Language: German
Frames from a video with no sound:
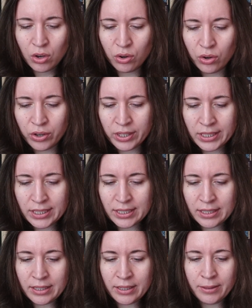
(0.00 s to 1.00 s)
Und
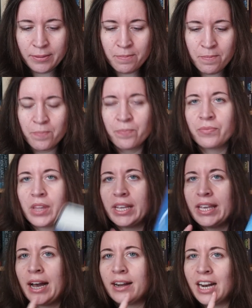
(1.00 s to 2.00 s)
ähm,
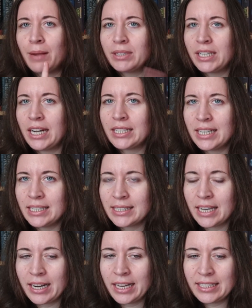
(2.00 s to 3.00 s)
ja, dann habe ich gedacht,
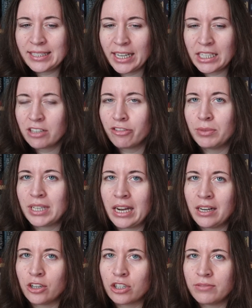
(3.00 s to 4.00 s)
das kann eigentlich gehen. Das war für mich
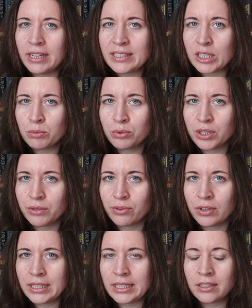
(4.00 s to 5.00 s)
einer der schwächsten Bücher
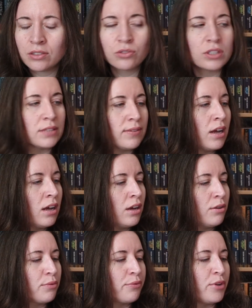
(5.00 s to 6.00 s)
von ihr. Und
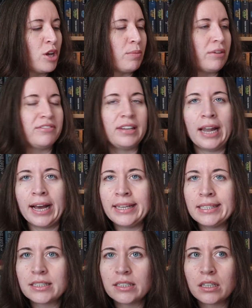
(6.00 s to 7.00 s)
zwar Für immer
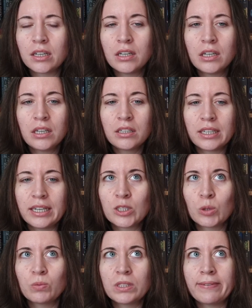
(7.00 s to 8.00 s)
vielleicht. Da geht
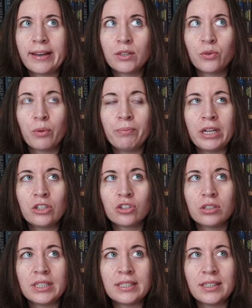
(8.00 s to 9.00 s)
es um zwei junge
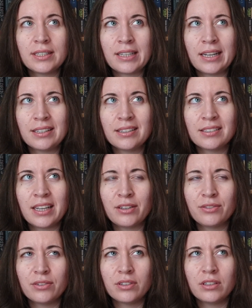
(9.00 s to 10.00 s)
Menschen, die sich seit,
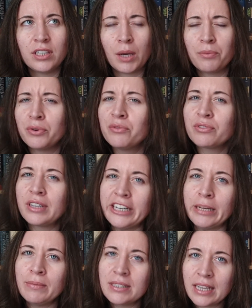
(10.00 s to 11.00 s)
seit ihrem fünften
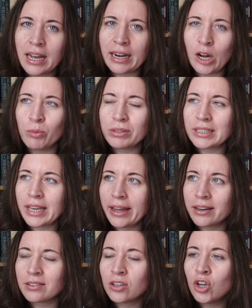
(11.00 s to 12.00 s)
Lebensjahr, glaube ich,
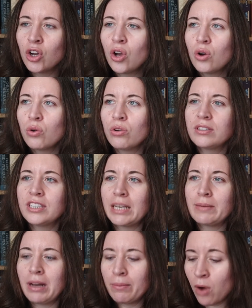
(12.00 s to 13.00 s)
kennen und sich
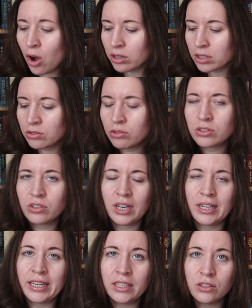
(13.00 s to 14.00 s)
immer mochten und
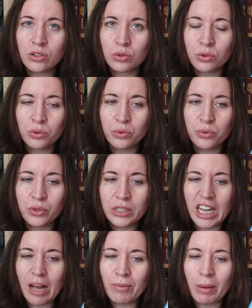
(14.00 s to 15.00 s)
zueinander hingezogen
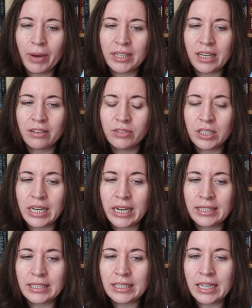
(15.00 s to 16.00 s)
gefühlt haben. Aber dann wird
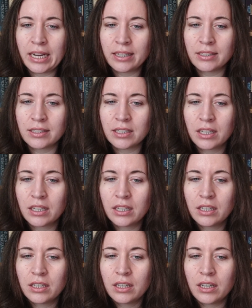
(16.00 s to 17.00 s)
eines Tages,
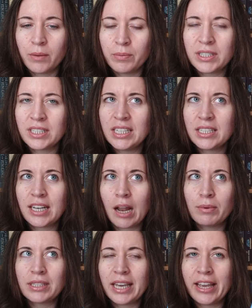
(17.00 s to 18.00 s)
ähm, zieht,
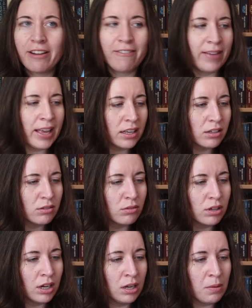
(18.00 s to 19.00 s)
glaube ich, eher weg,
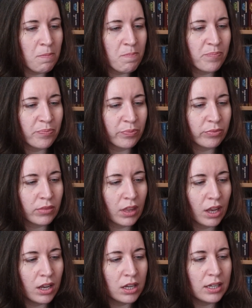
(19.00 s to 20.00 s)
oder?
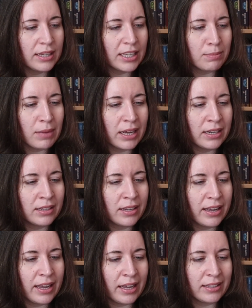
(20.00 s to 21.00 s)
Ich
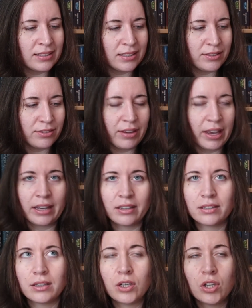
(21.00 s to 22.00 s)
meine, er zieht weg.